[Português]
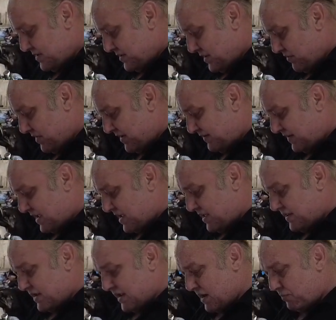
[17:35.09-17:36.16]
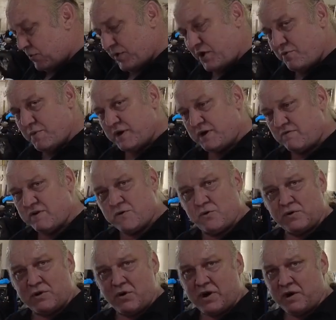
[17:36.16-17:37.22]
Então é isso aí. Daqui a pouquinho o Mirtão vai
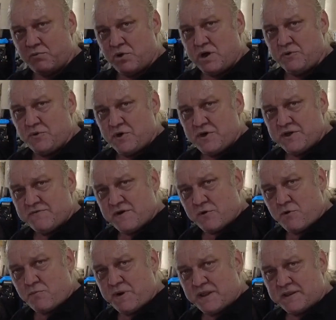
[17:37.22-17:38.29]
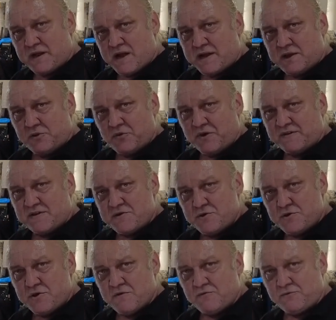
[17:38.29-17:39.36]
colocar o carburador, a gente vai completar aqui dois
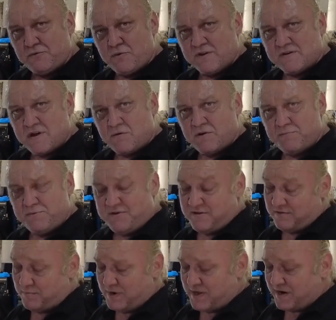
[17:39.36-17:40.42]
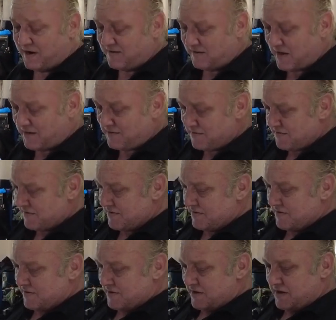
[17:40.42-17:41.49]
aditivos, duas águas desmineralizadas
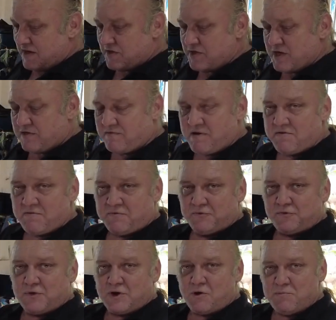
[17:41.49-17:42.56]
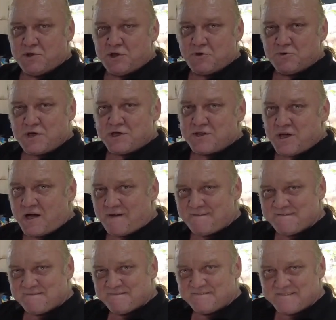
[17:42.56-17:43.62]
e a gente vai ver funcionar o bichão já já.
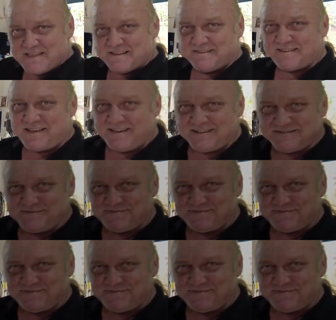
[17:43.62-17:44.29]
Isso aí.